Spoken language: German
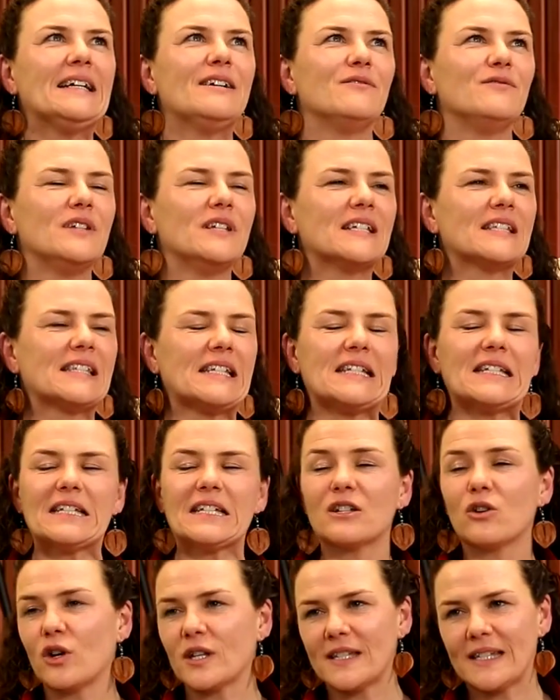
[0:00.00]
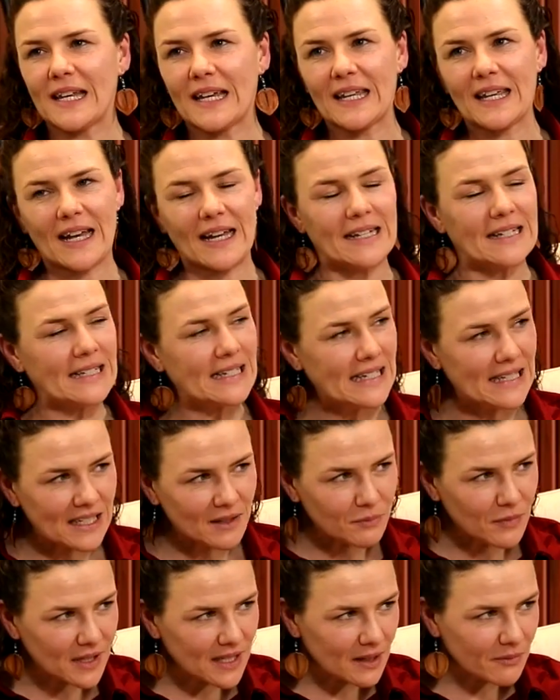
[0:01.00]
Wir sind in Costa Rica
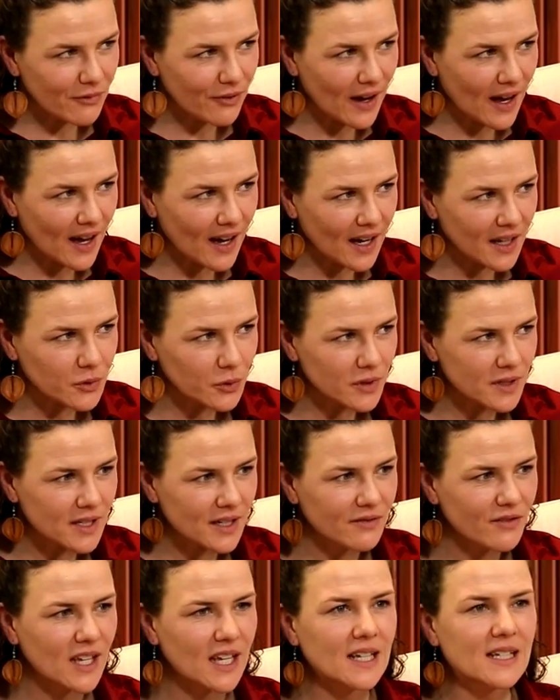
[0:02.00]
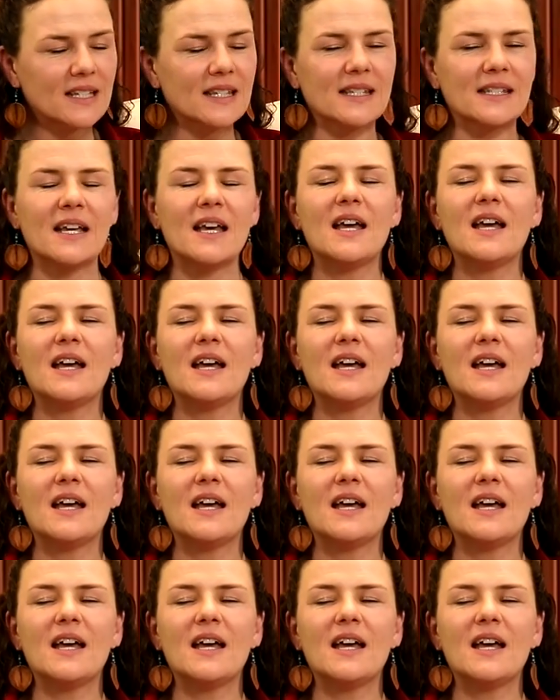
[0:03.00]
nicht mit dem Fahrrad unterwegs.